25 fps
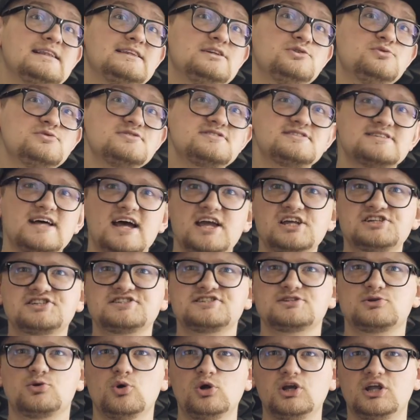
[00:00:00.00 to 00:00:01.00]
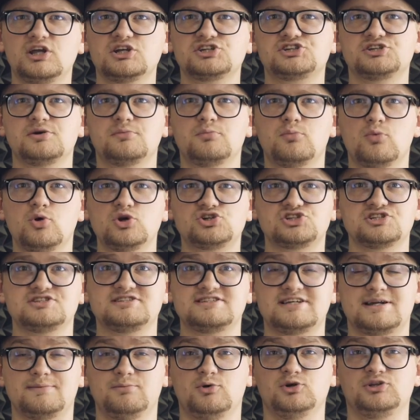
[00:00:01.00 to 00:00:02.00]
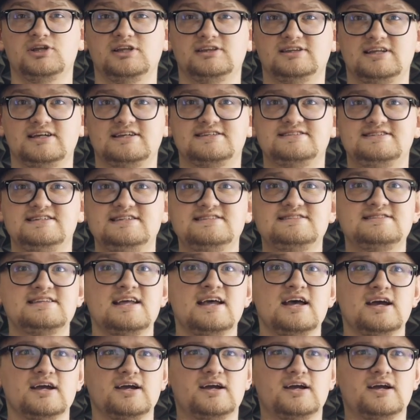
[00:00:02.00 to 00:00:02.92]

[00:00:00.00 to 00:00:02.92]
ты узнаешь, сколько же может заработать таксист,